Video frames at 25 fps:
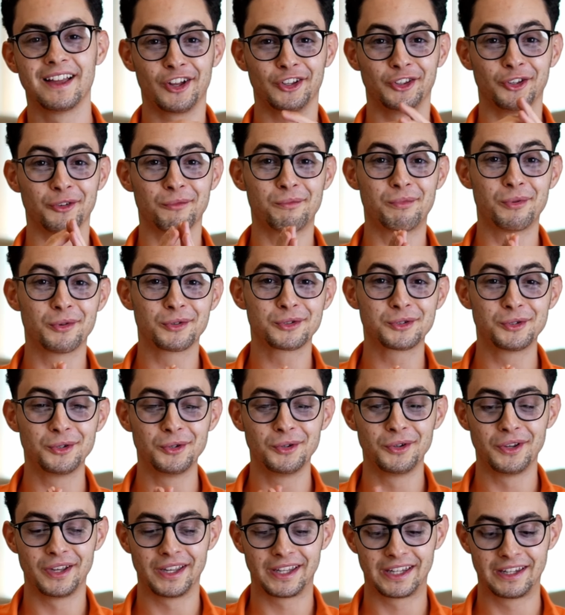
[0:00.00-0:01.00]
Donc pour
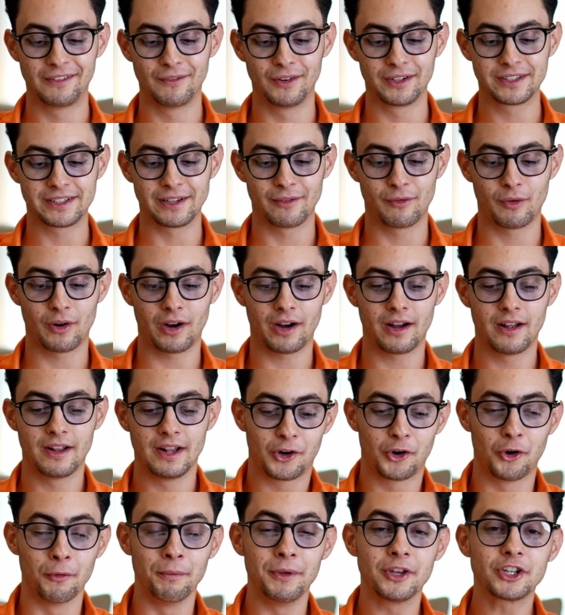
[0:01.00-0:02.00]
ceux qui veulent savoir
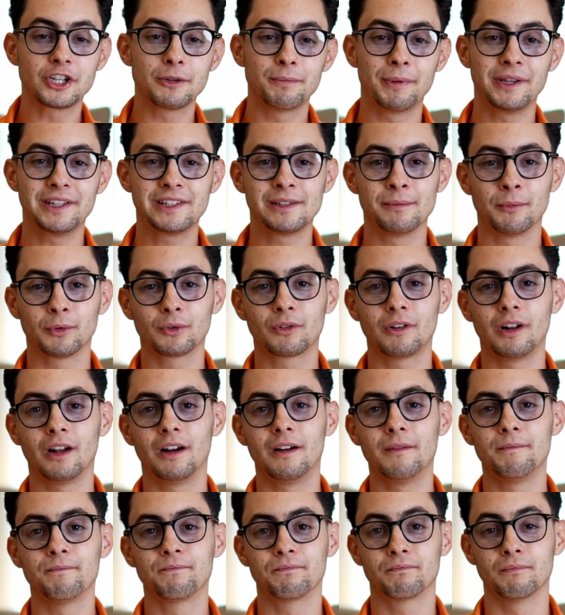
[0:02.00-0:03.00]
combien j'ai payé ces montres-là,